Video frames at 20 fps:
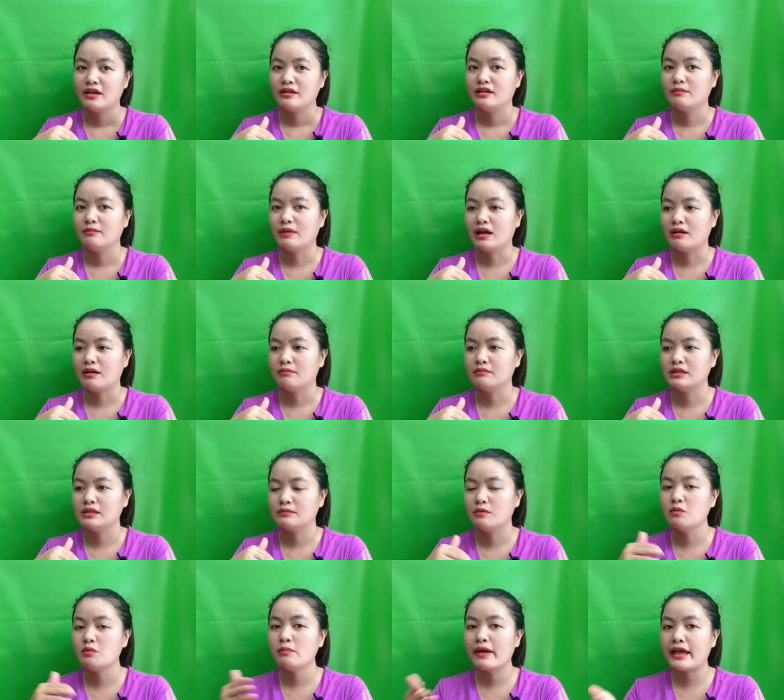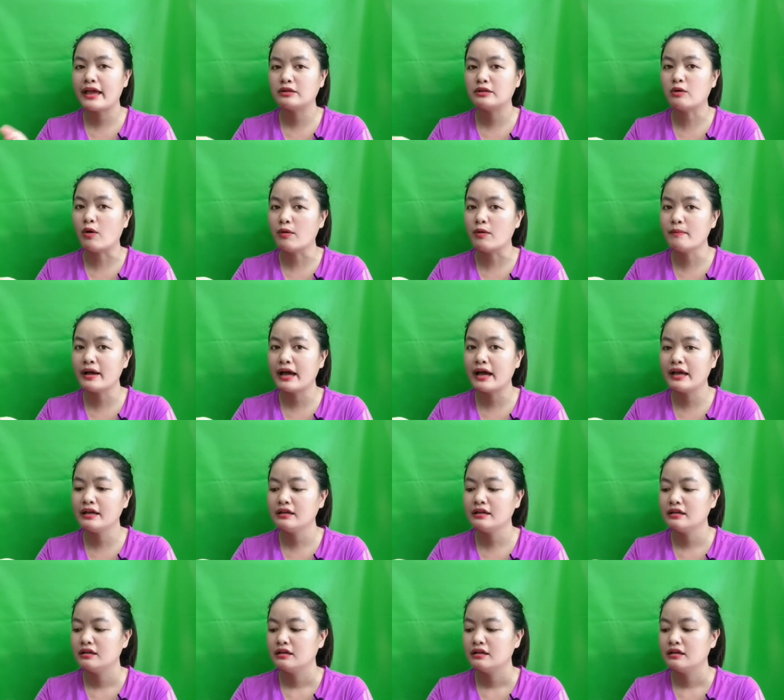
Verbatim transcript: nhưng mà mình muốn mang thoải mái